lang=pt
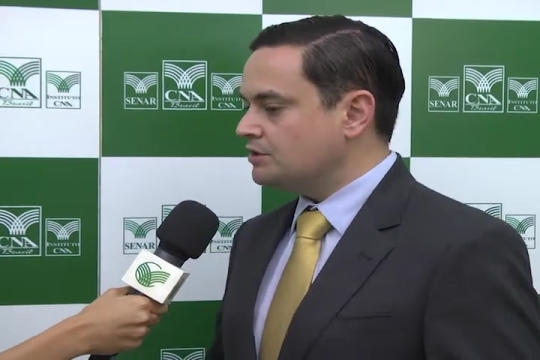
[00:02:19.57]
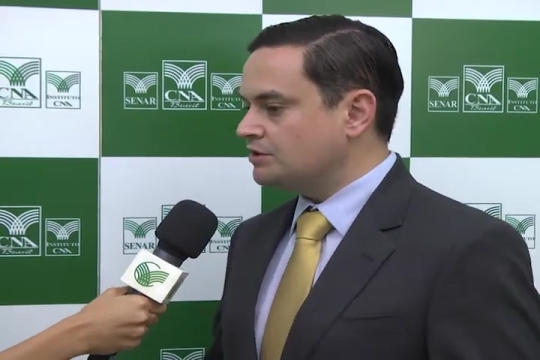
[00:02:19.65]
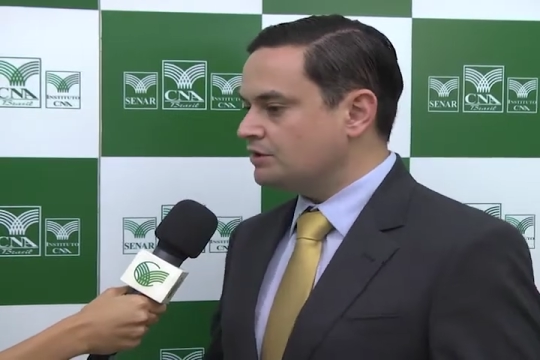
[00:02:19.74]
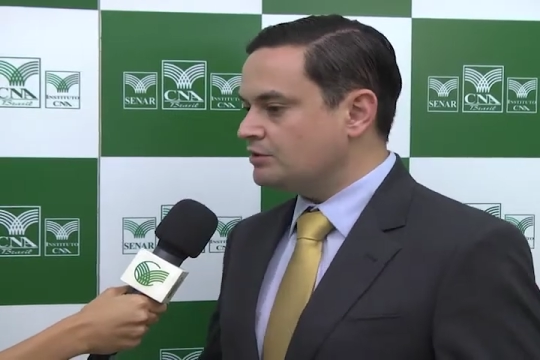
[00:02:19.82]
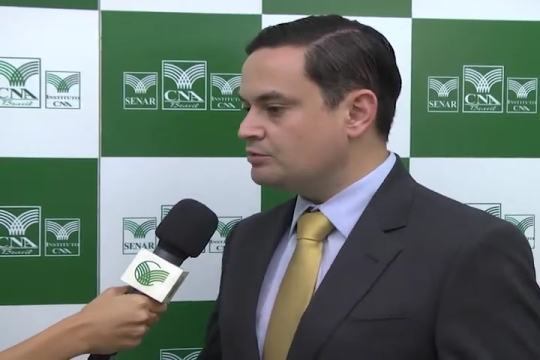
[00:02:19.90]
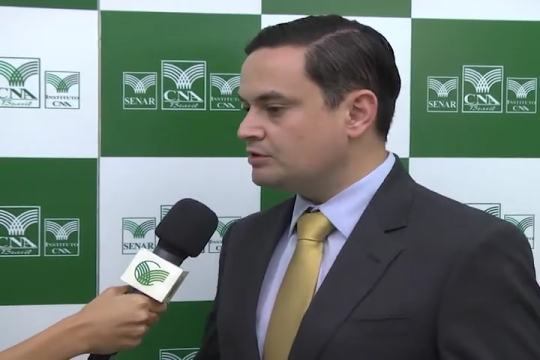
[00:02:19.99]
que
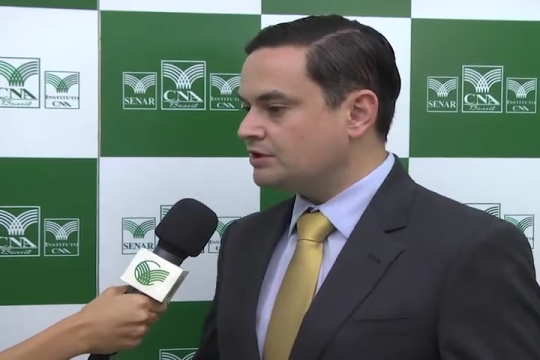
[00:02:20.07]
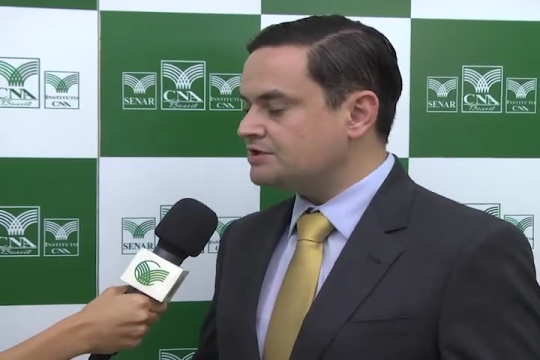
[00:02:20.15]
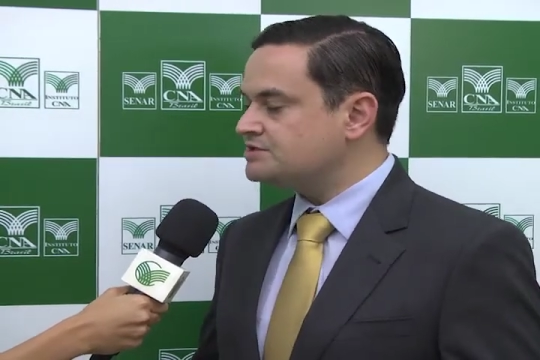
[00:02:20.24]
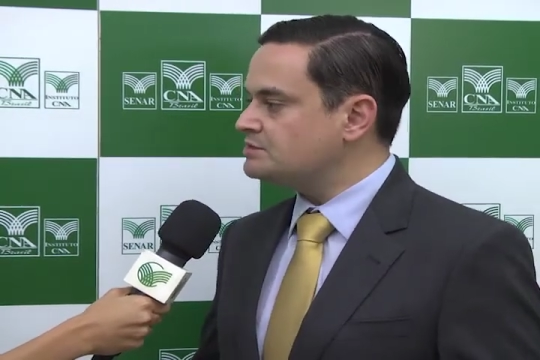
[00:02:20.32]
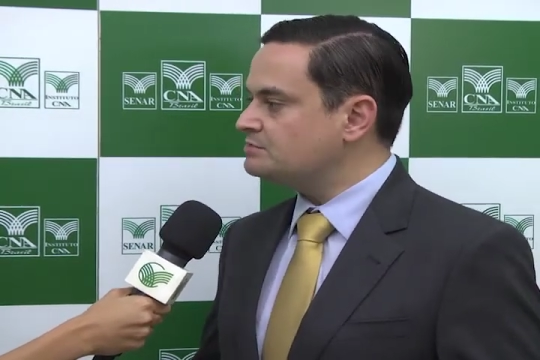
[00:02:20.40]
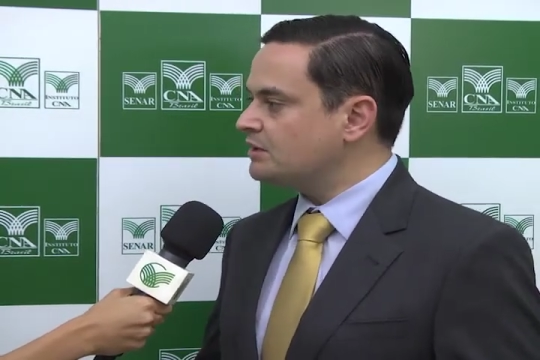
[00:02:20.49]
tem um
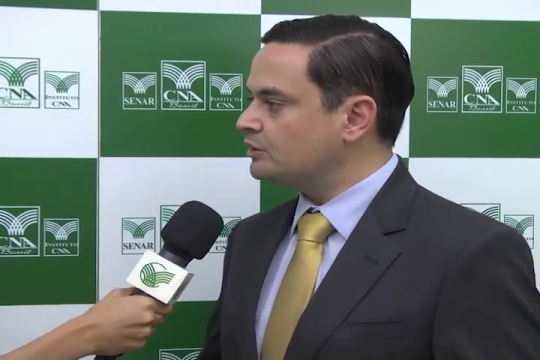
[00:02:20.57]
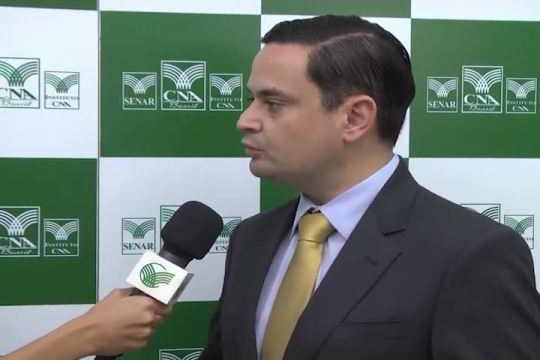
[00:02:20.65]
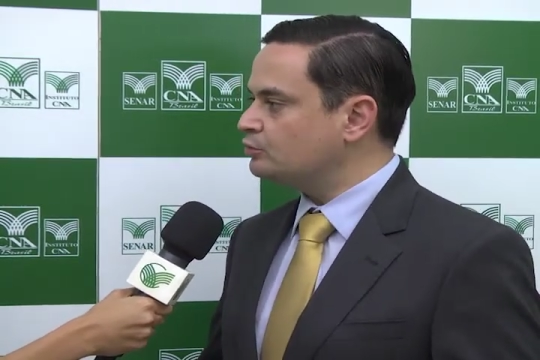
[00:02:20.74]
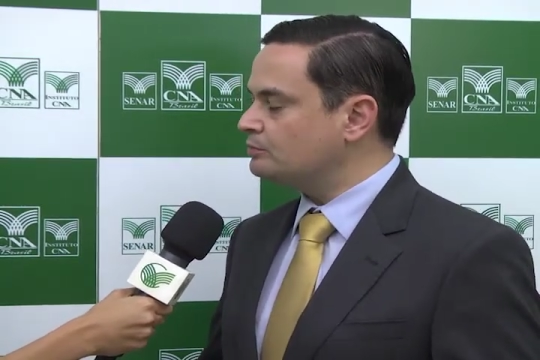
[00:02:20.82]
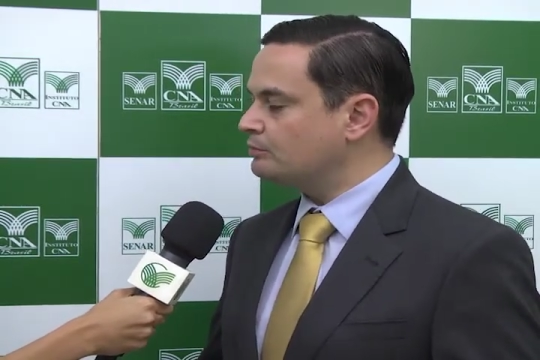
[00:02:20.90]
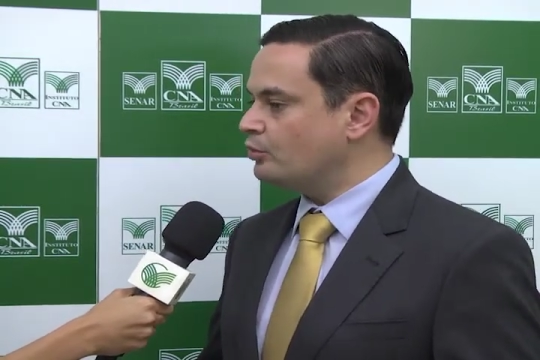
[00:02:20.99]

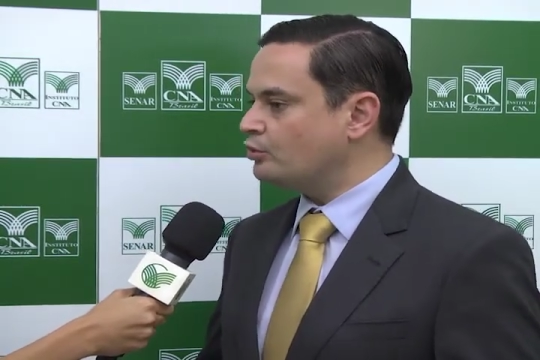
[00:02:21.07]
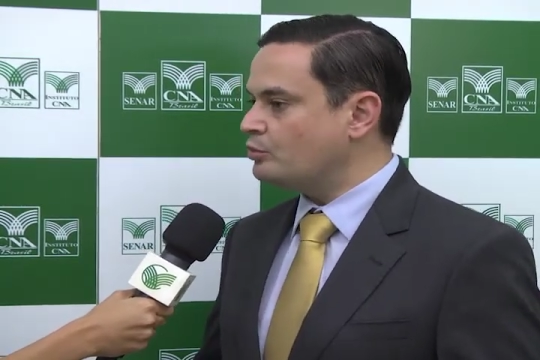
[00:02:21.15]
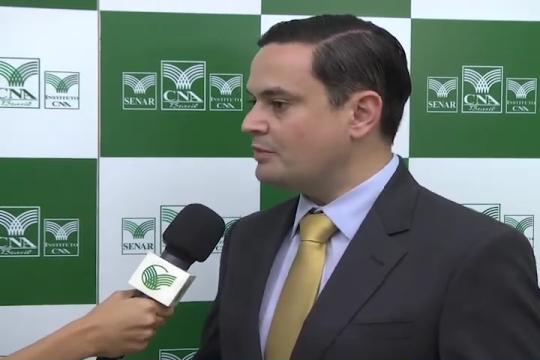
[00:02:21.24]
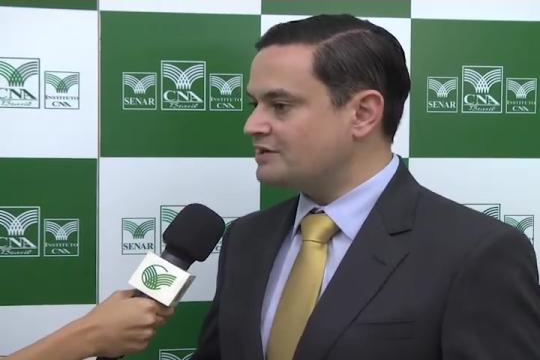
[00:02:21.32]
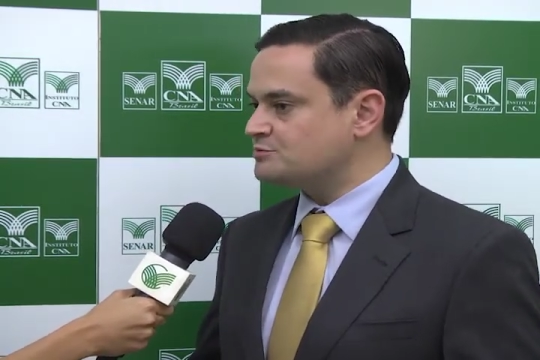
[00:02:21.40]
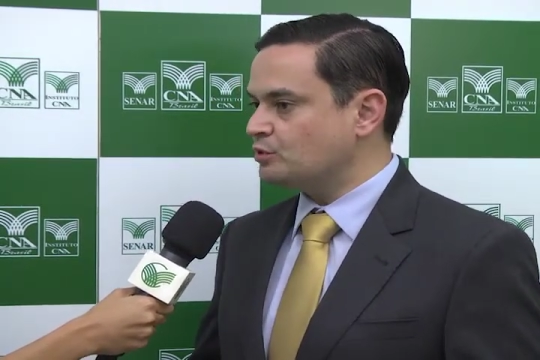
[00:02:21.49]
crescimento um
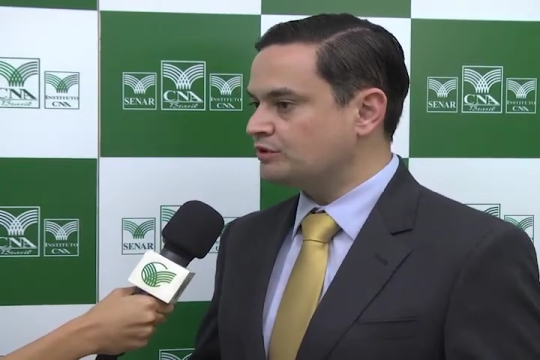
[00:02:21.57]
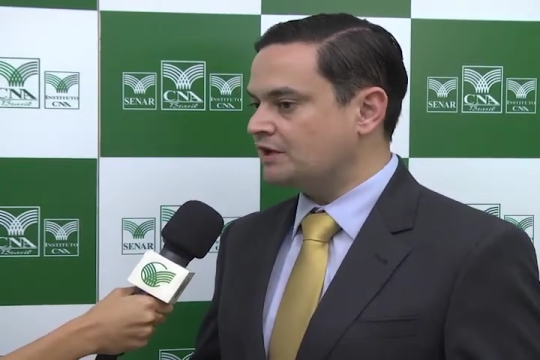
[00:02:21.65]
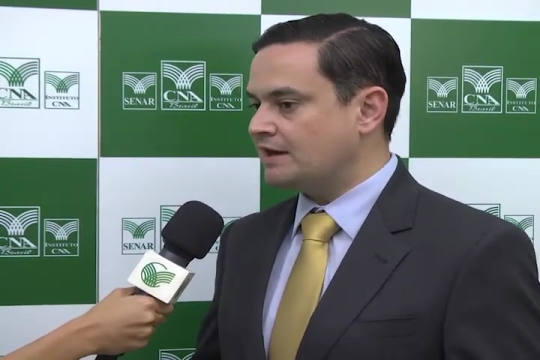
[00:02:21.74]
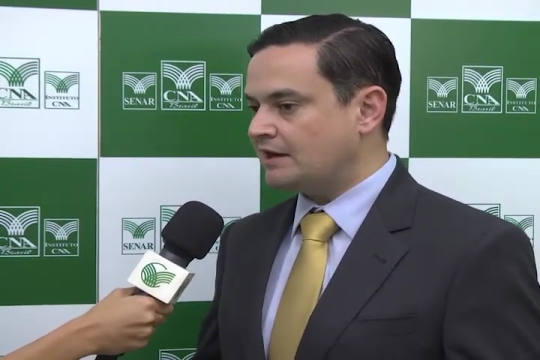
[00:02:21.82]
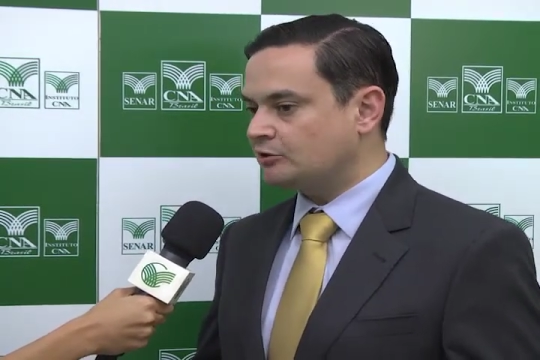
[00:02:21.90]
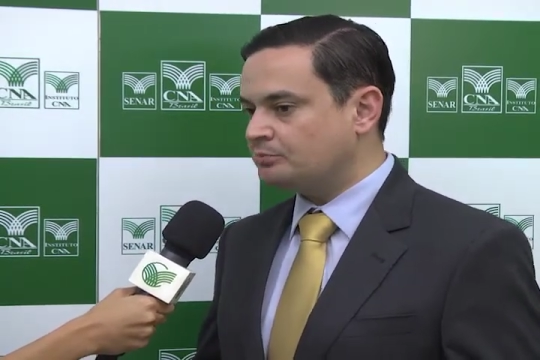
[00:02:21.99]
pouco mais
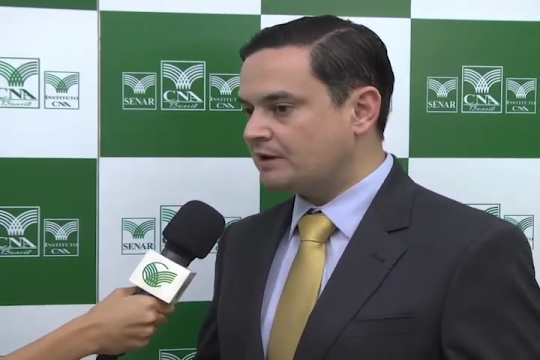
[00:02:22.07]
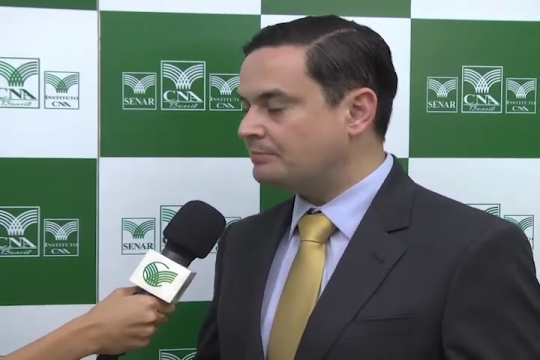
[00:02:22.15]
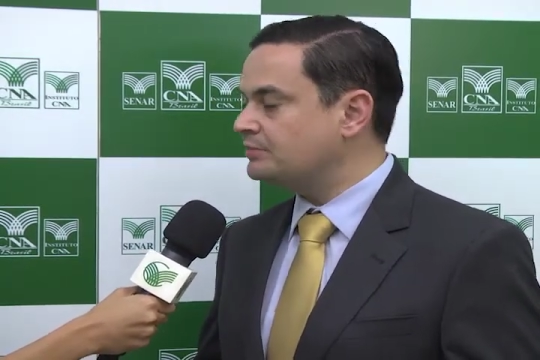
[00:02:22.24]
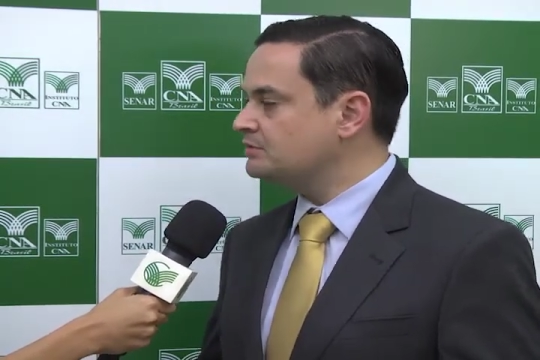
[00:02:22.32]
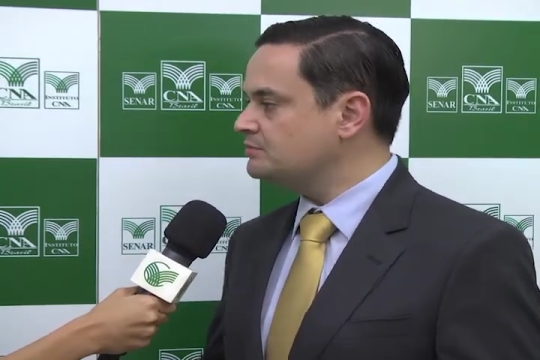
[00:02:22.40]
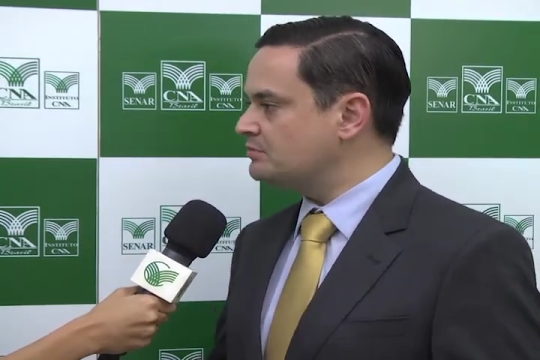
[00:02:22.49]
moderado para a
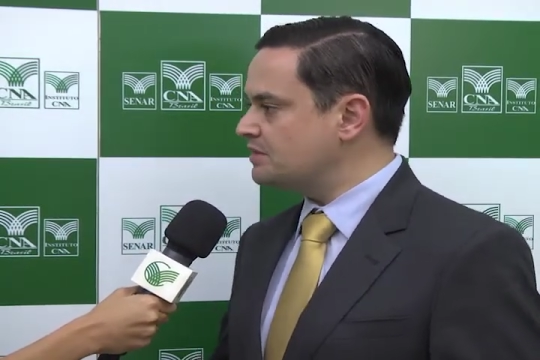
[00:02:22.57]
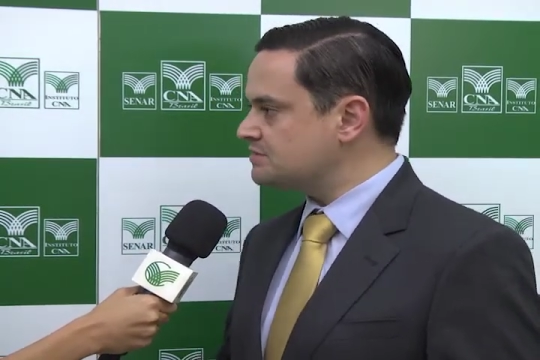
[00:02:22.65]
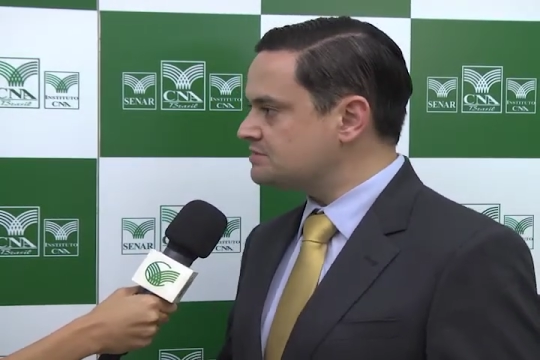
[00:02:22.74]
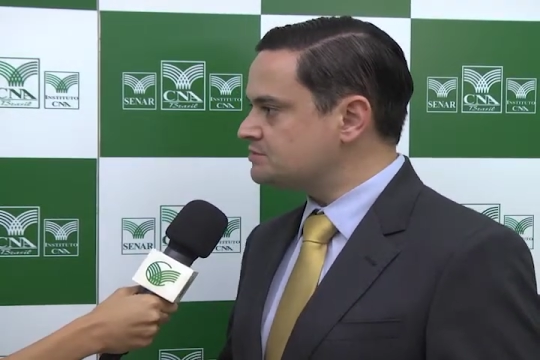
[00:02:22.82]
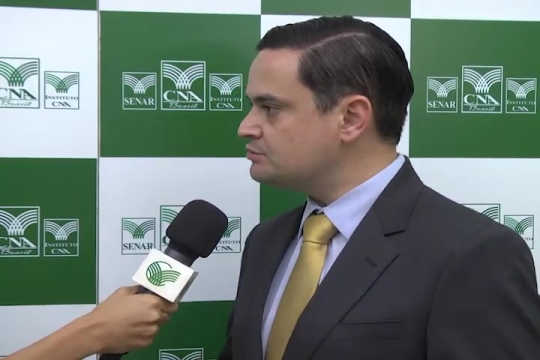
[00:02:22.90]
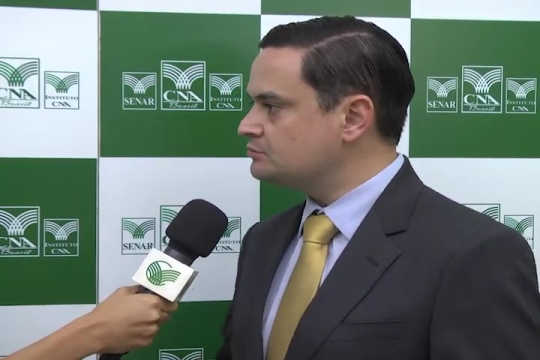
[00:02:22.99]
PIB
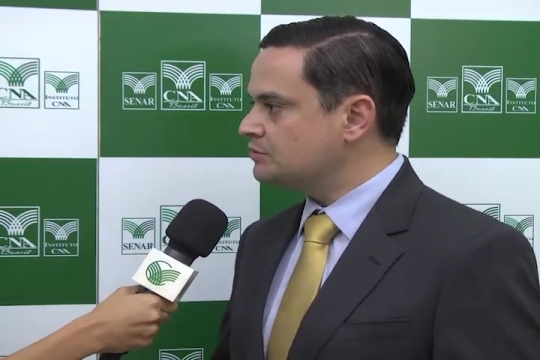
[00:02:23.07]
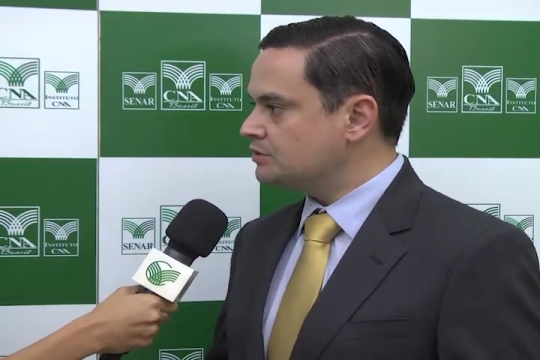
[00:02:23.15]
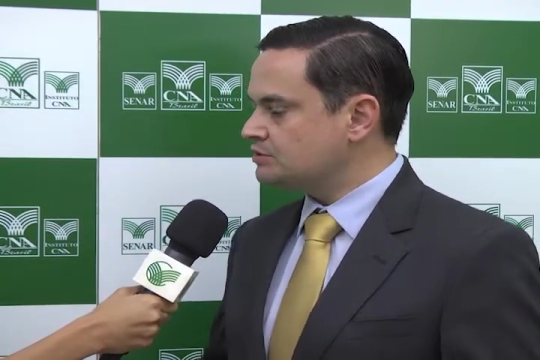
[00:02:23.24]
Brasil,